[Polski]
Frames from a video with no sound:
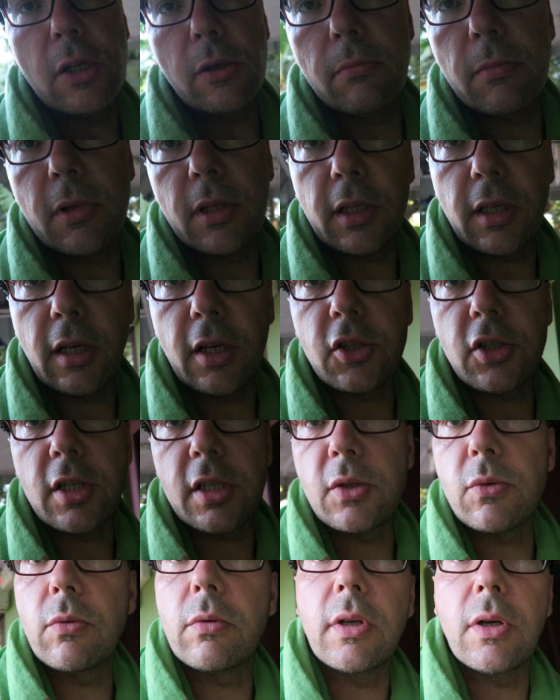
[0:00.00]
Siadłem na takie
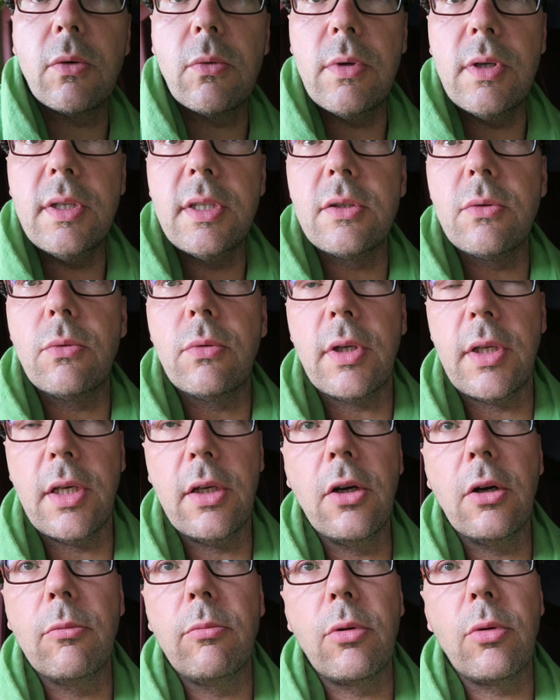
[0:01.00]
krzesło na ulicy u
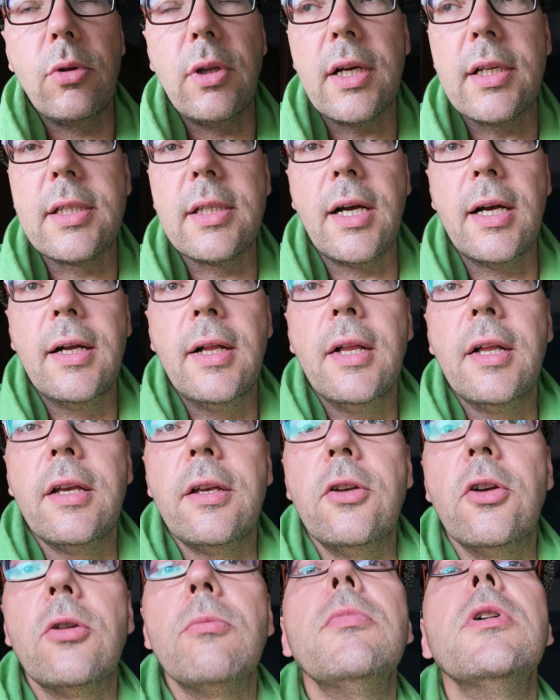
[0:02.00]
takiego brudasa
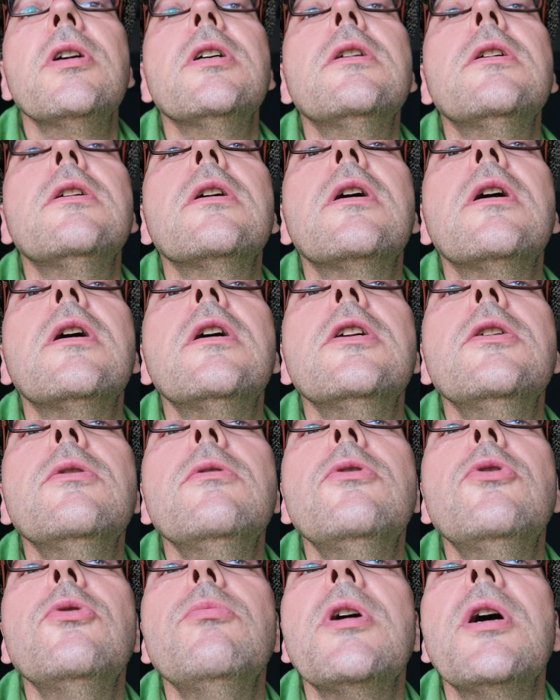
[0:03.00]
i on mnie
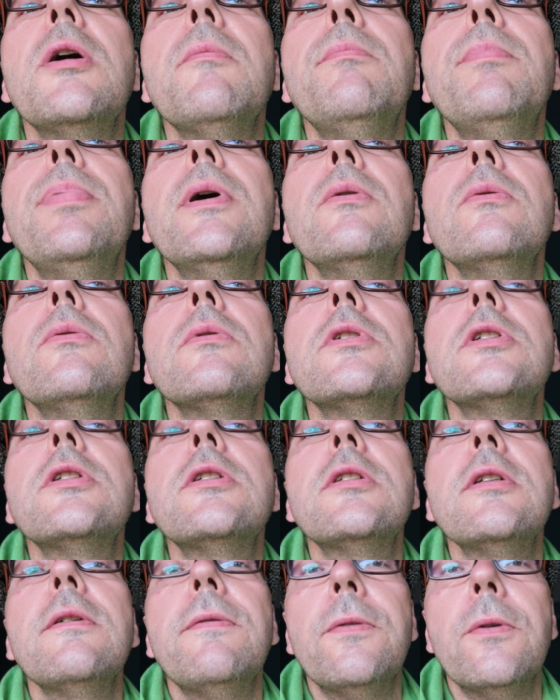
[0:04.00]
ogolił i tu miałem pełno
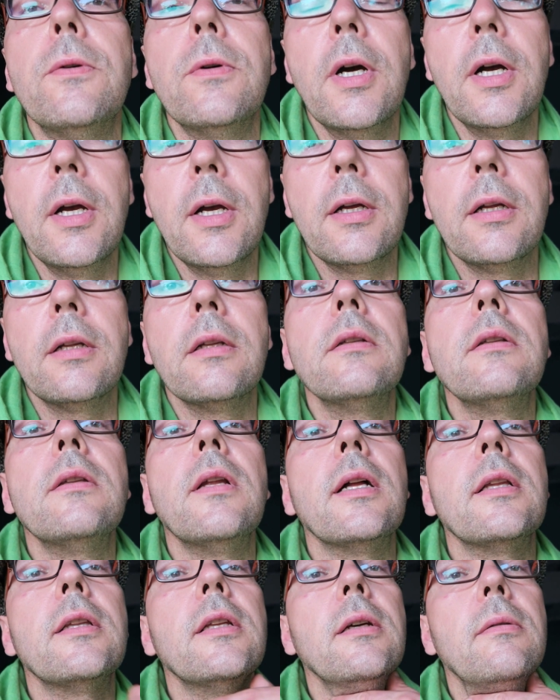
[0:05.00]
sypu
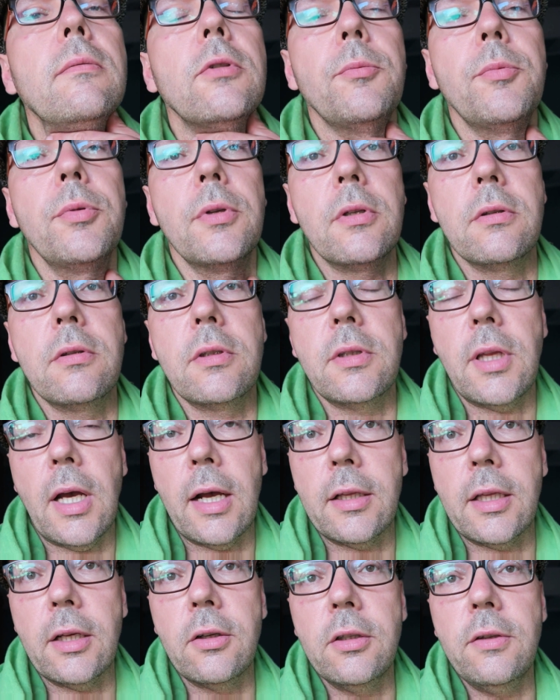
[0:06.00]
na tym. Dopiero
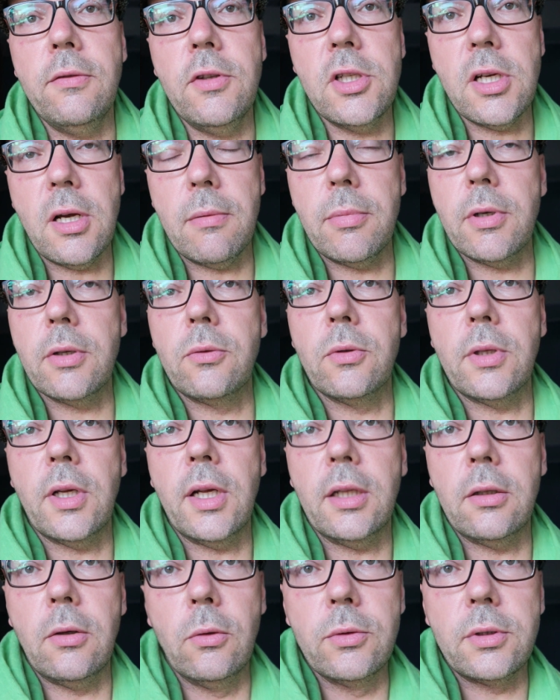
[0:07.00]
tak tego nie widziałem, bo ja tu
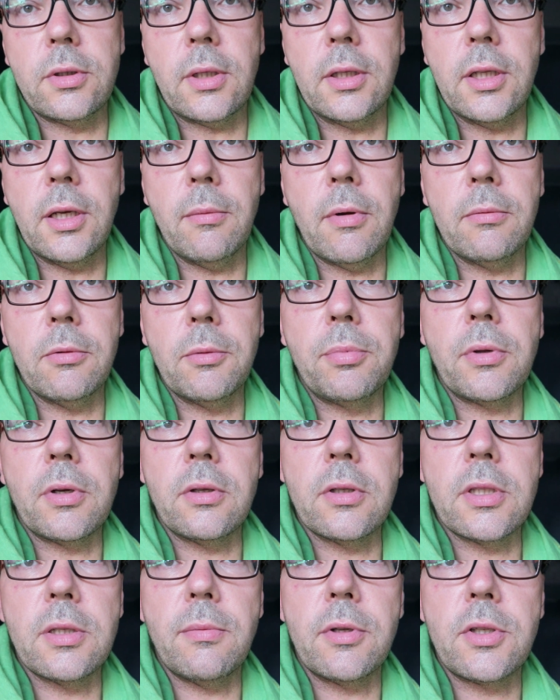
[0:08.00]
nawet lustra nie mam,
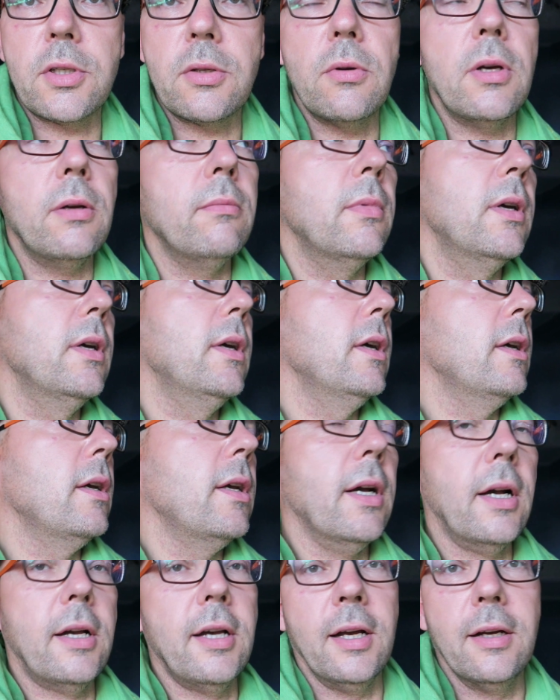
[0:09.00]
dopiero to zobaczyłem,
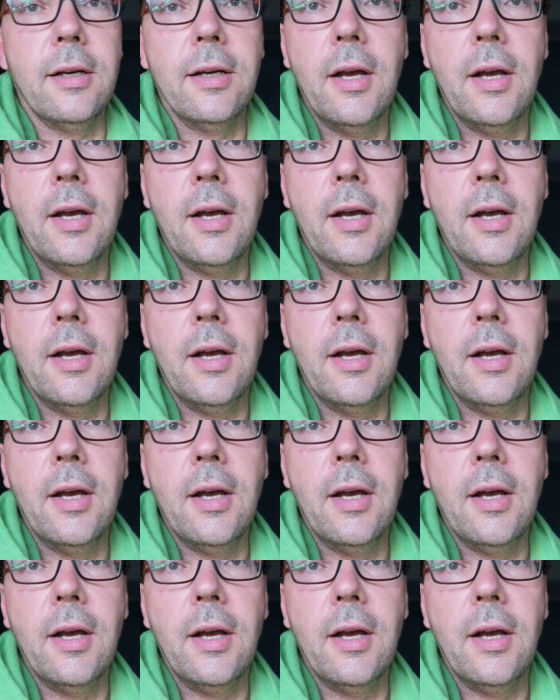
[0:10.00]
jak